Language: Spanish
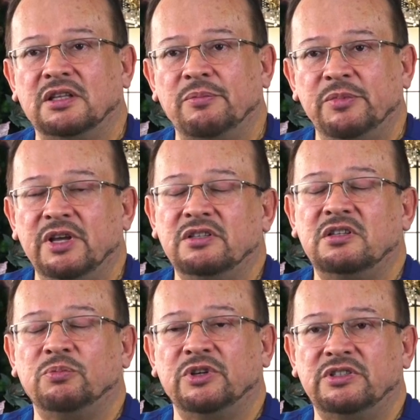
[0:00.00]
También
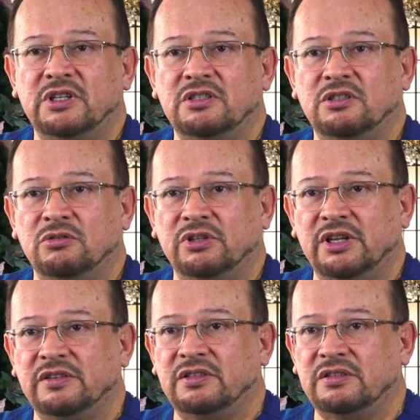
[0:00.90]
se puede hacer
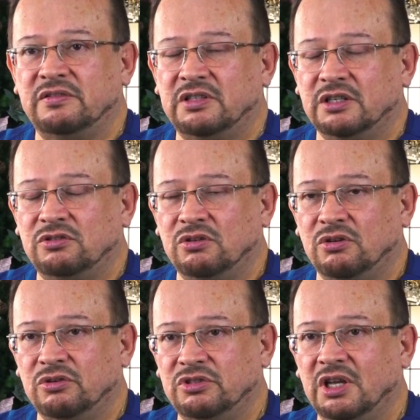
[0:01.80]
cirugías de distracción
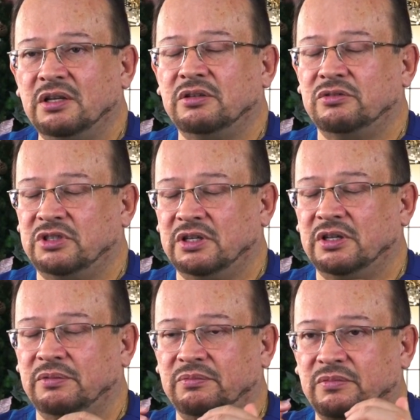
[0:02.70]
ósea, o sea que